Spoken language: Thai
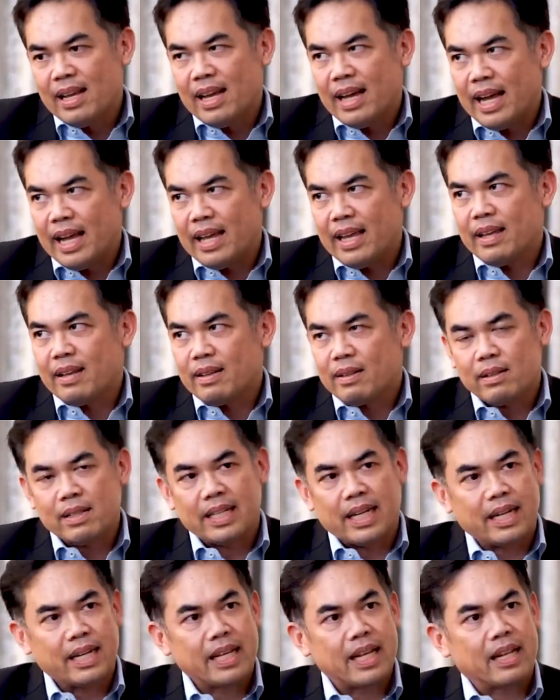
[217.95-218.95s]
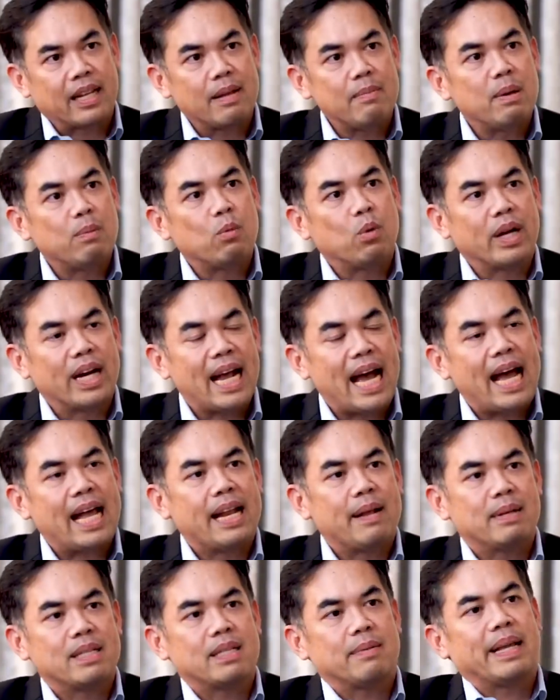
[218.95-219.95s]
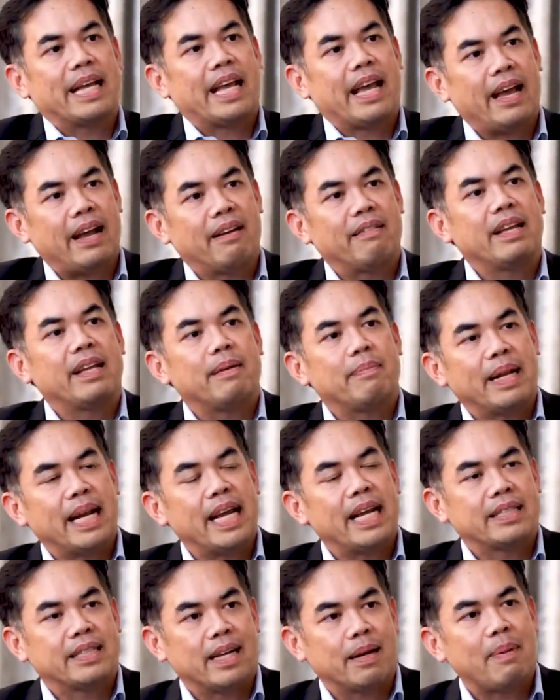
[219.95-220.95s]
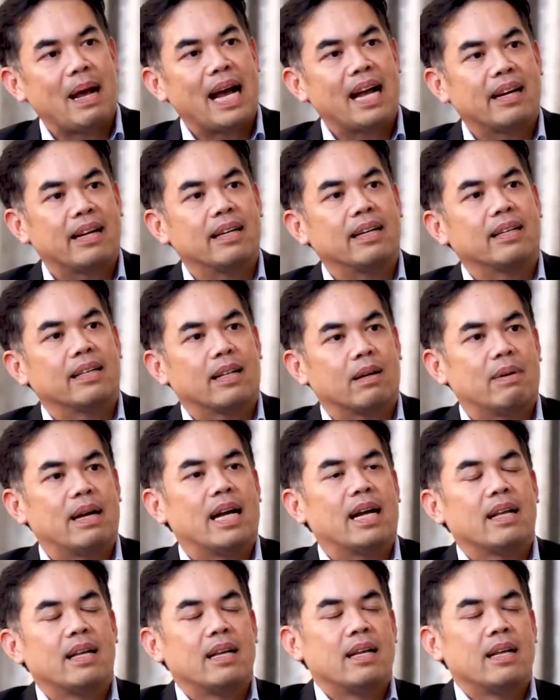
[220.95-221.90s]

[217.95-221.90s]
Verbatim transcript: ไอ้เศรษฐกิจที่มันหมุนได้เนี่ยมันจะไปแครี่ไปได้อีกสักพักหนึ่งแต่ว่า